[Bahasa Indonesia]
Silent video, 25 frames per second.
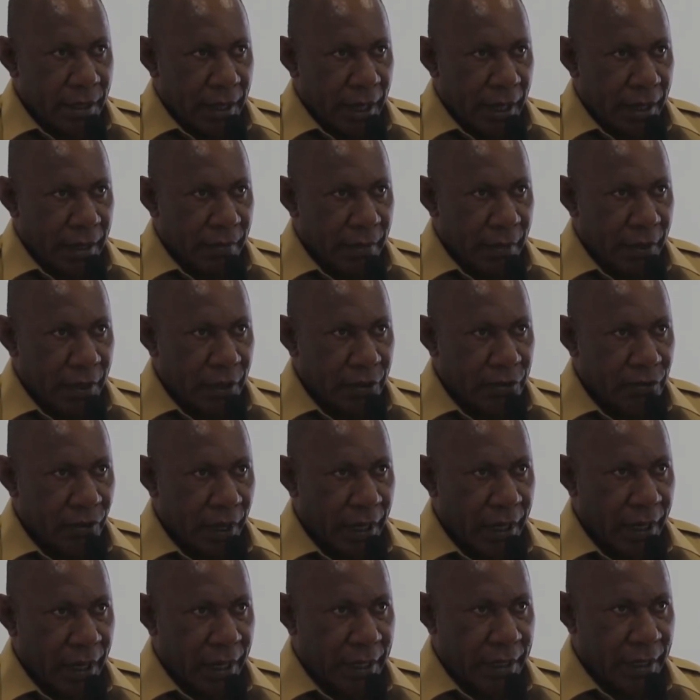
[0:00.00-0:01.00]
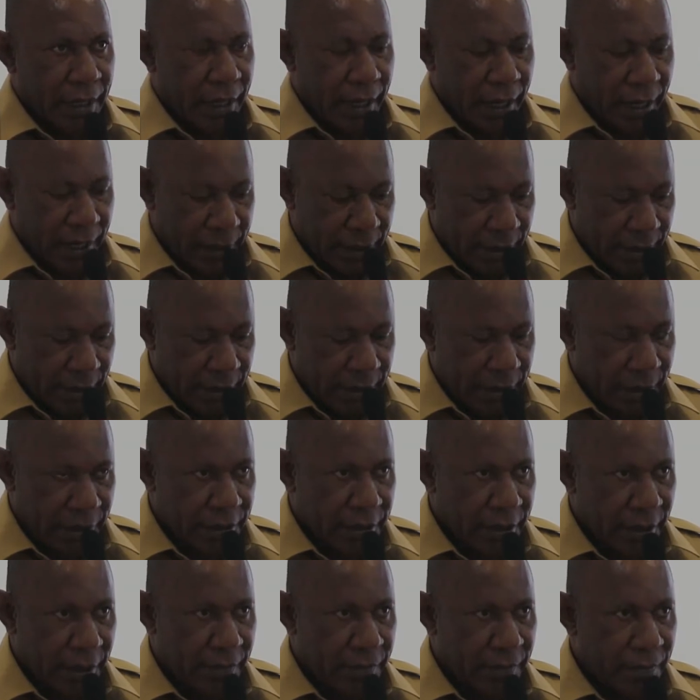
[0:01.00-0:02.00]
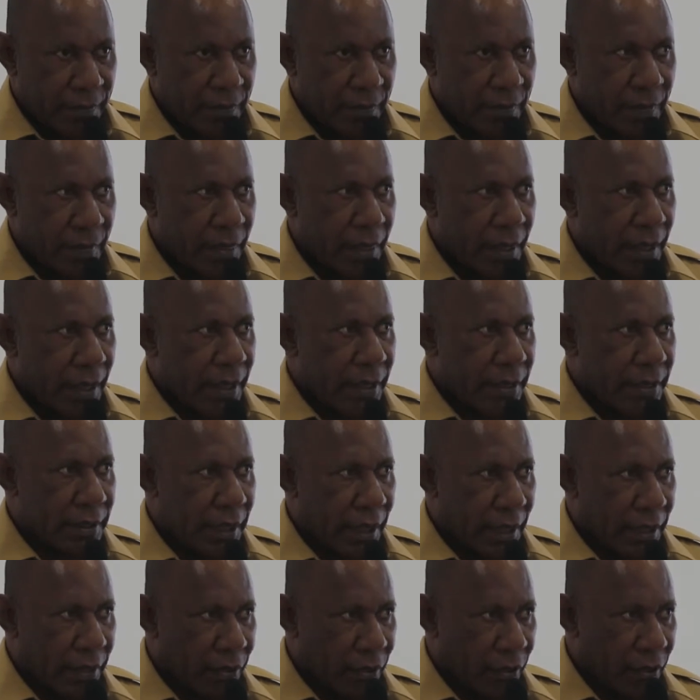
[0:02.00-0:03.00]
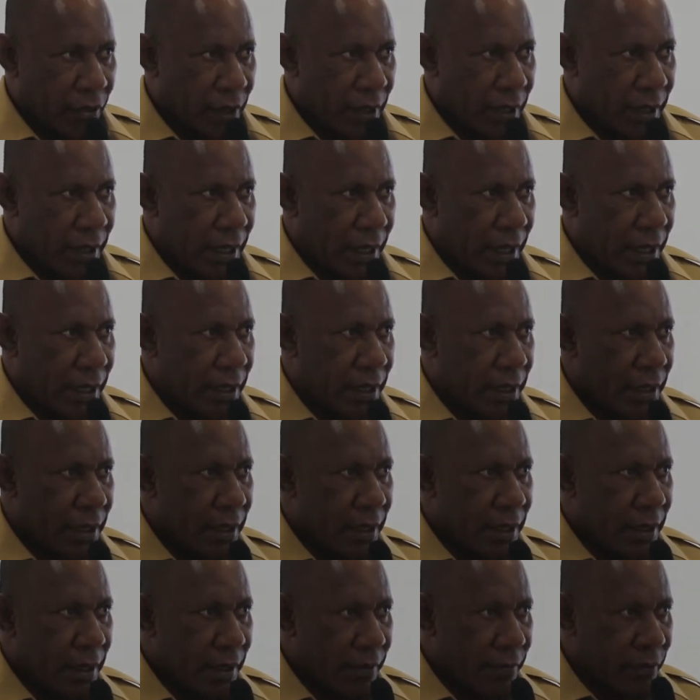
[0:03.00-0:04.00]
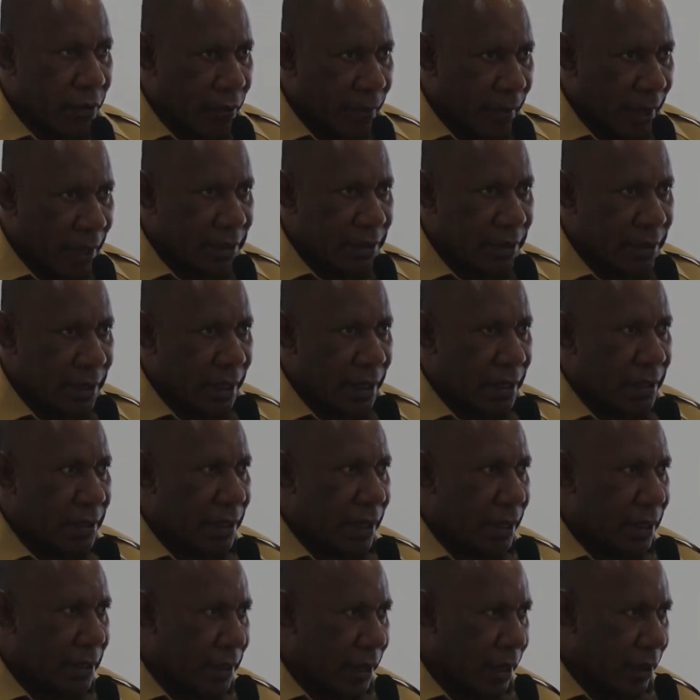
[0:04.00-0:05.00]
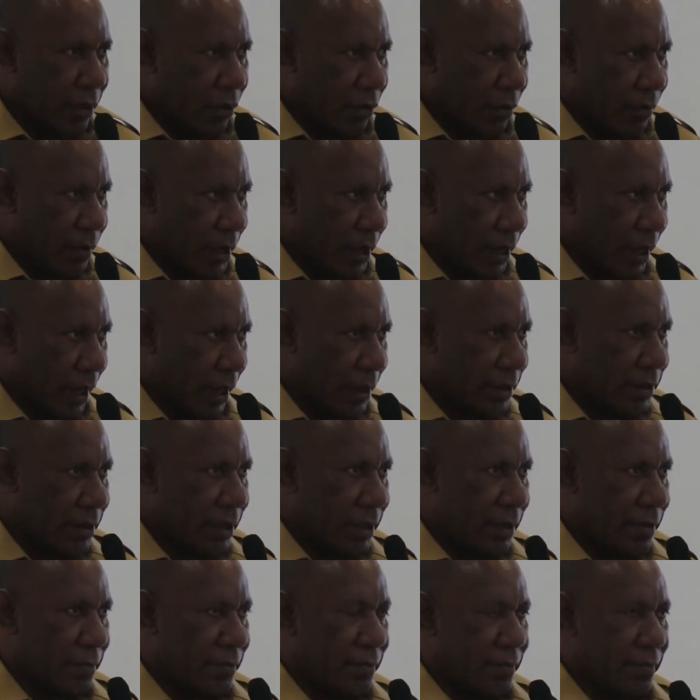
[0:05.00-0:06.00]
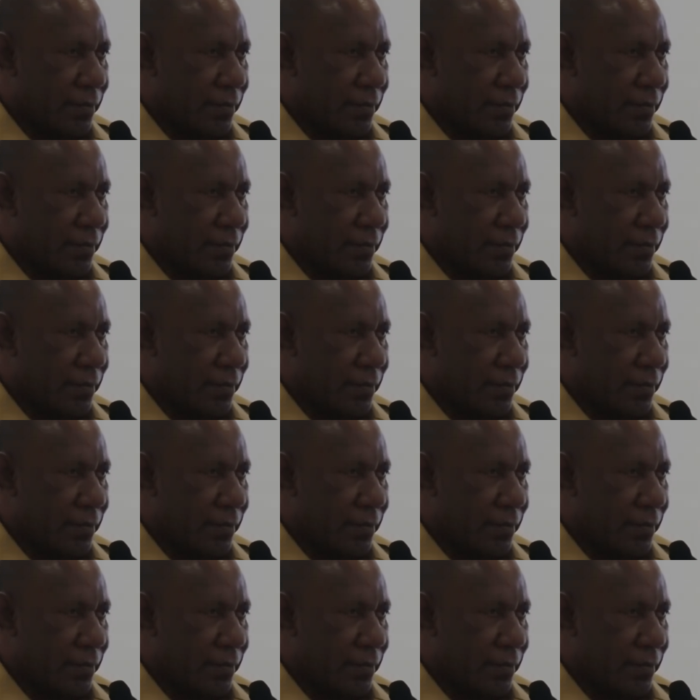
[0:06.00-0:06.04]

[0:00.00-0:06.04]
dan sesuai dengan sistem teknologi dan informasi dan telekomunikasi.